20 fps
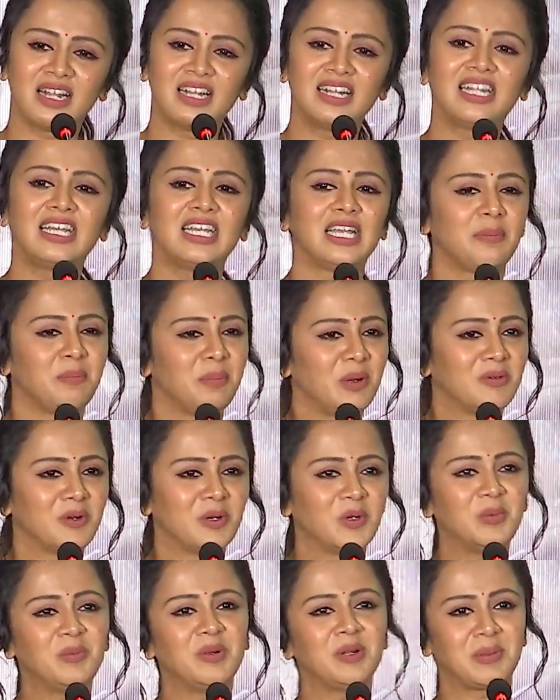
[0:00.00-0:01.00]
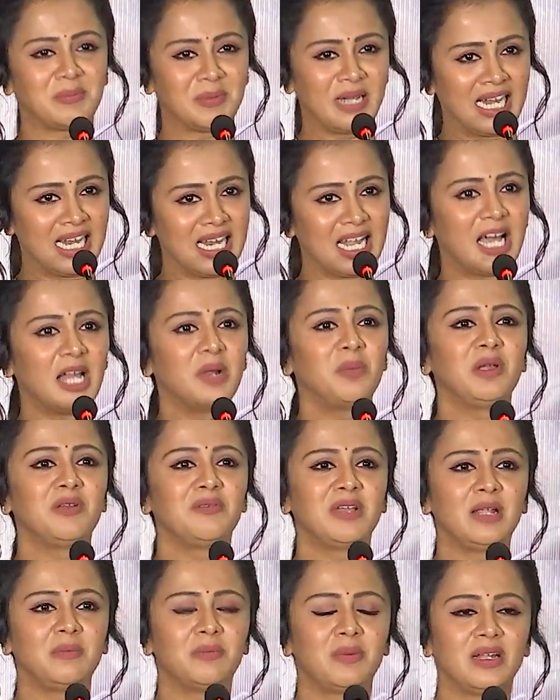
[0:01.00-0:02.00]
இரண்டு எப்போ வரும்னு நம்ம எல்லாருமே
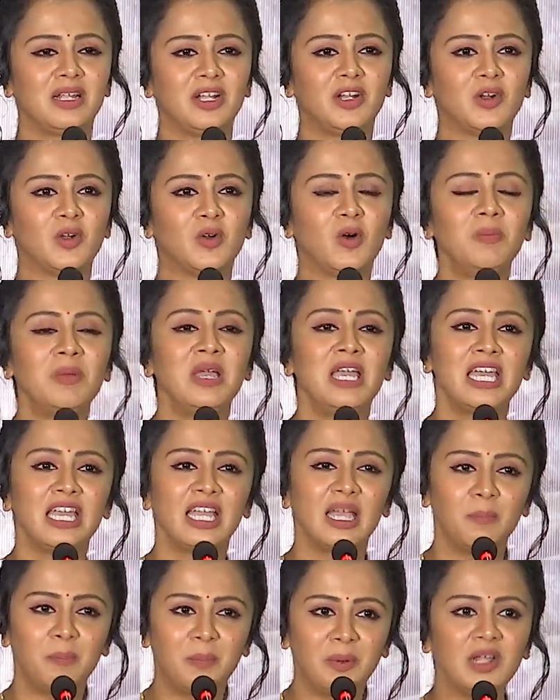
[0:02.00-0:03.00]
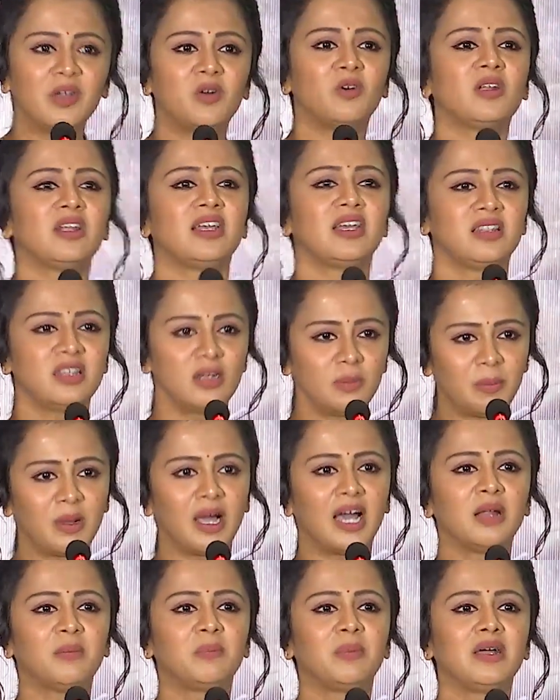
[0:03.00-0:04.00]
வெயிட் பண்ணிகிட்ருக்கோம் இப்படி ஒரு
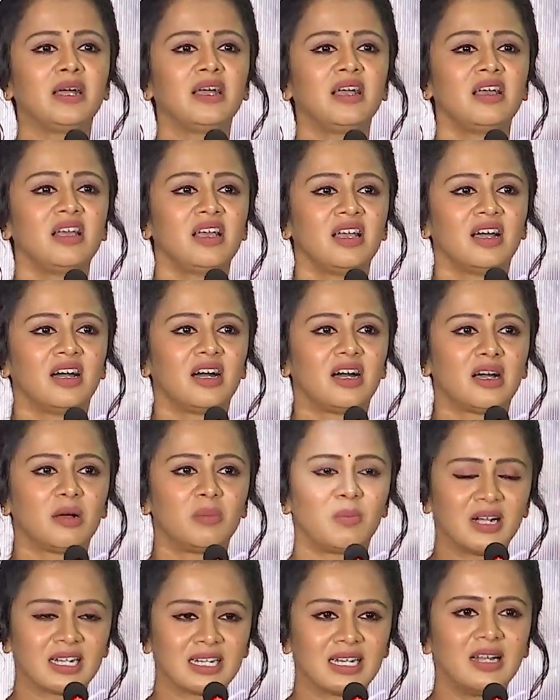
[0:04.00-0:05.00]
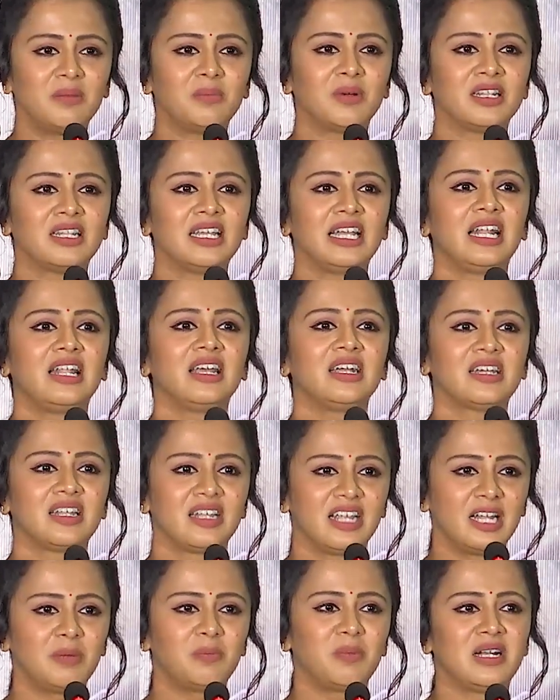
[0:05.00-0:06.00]
எதிர்பார்ப்பை மக்கள் மத்தியில்
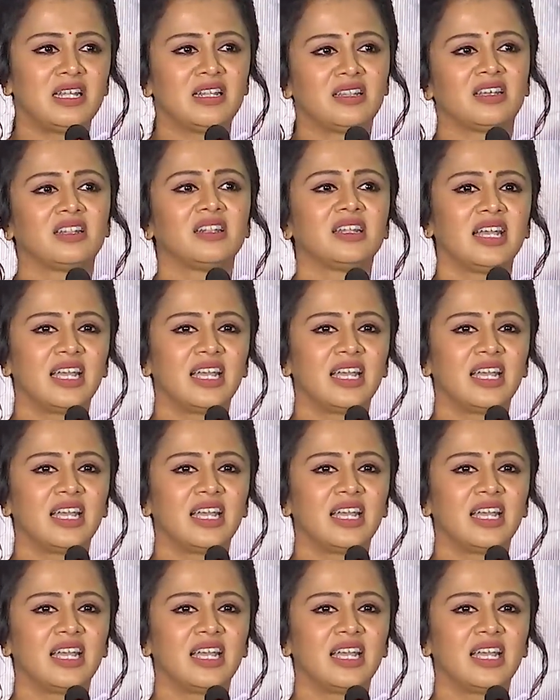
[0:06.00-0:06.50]
க்ரியேட் பண்ணி தந்த